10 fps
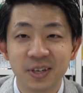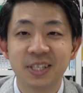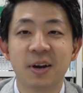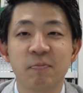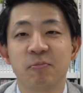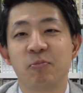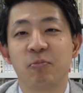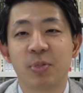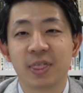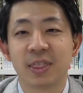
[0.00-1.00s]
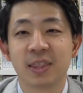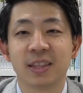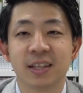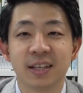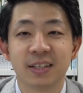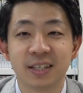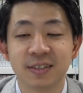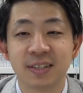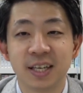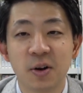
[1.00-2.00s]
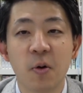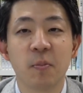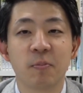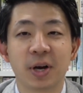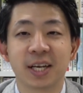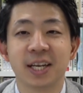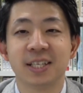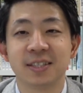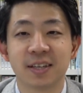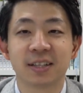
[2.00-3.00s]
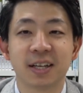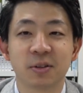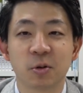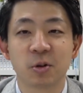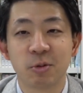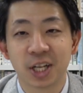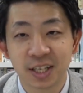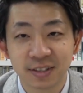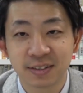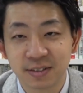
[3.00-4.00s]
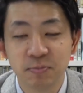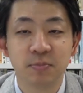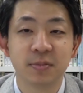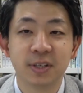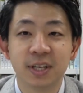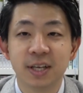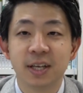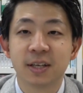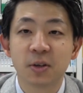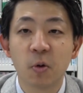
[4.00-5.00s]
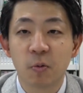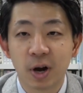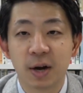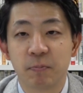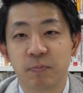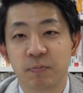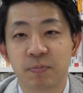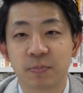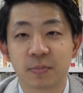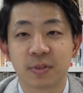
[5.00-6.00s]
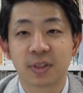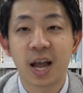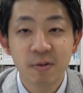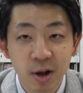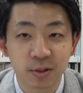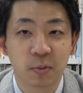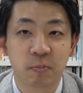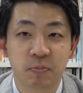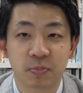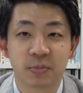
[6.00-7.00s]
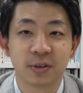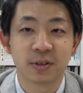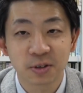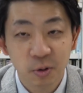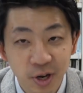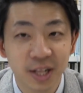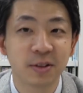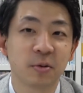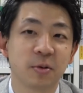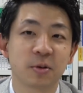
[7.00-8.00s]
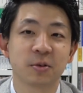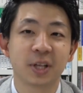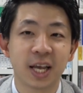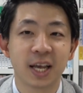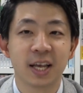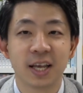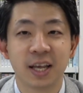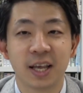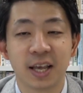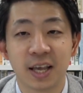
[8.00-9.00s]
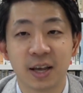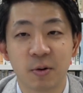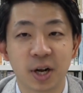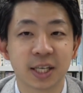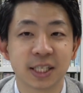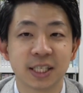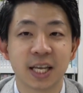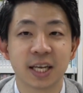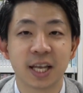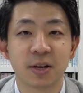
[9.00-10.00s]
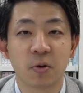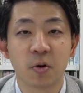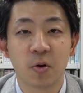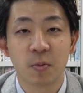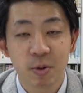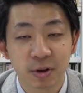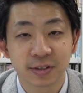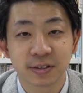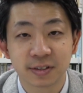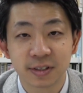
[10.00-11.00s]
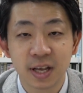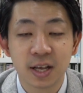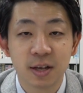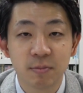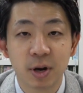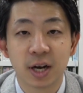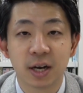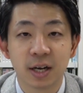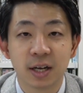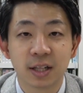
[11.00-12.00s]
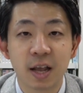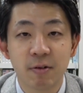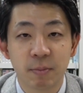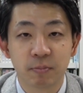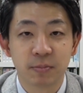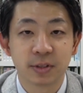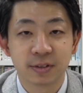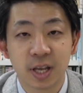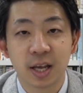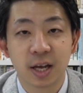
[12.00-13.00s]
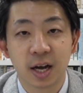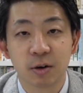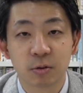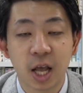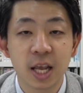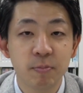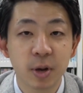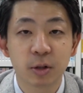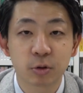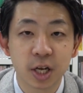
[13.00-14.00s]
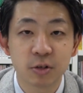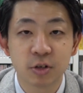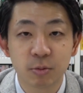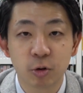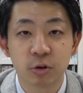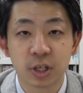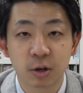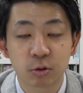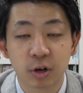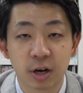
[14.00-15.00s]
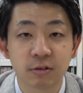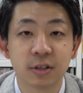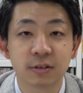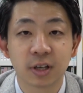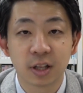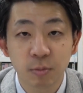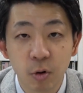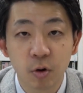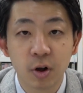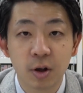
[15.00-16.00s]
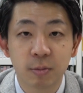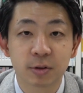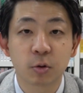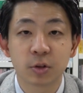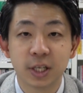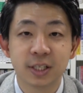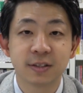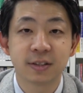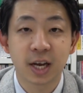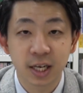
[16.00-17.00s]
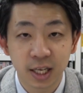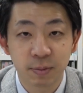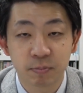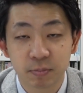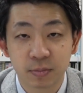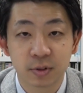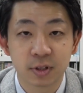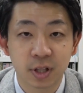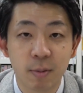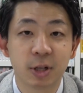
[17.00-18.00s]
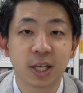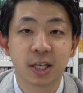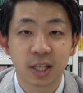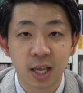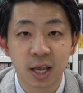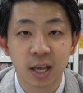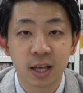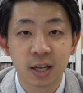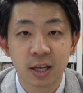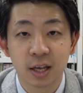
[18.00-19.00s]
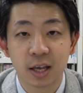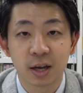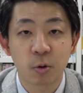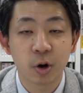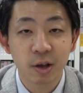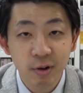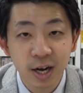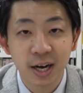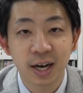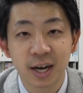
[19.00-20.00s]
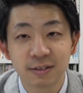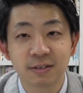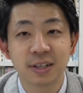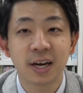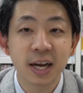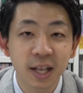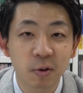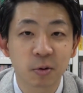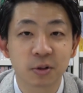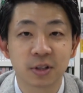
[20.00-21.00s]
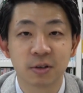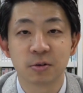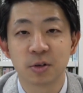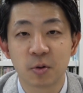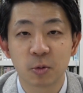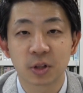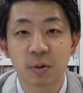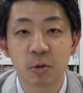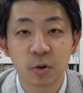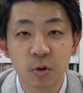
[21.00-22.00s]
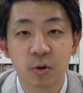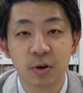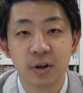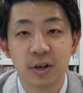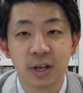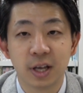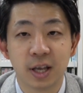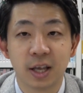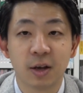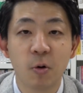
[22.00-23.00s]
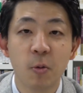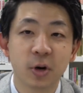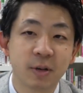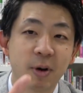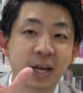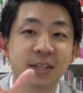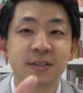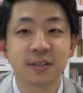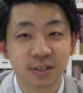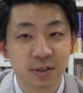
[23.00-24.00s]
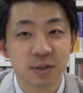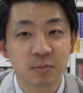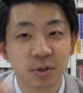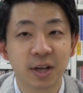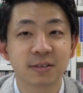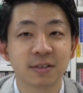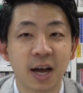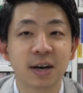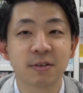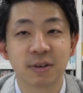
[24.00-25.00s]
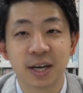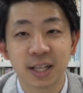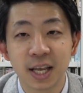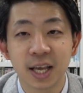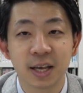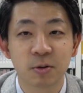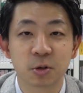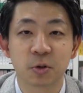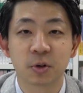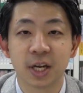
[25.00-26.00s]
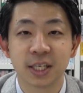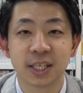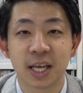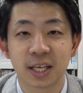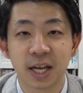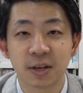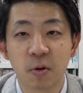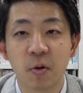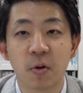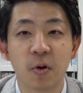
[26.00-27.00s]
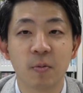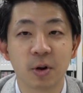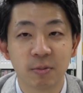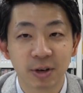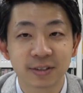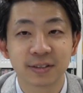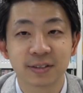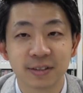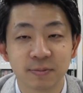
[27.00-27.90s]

こんにちは JST のパッケージツアー担当トビカです今日は台湾の食編ということで、えー、お話ししていきたいと思いますまあ台湾ですねあの台北と台中に僕行ったことがあるんですけれどもそこで実際に食べてきてえー、これは外せないだろうっていうふうに思ったものを、えー、主にま5つプラスアルファでご紹介していきたいと思います。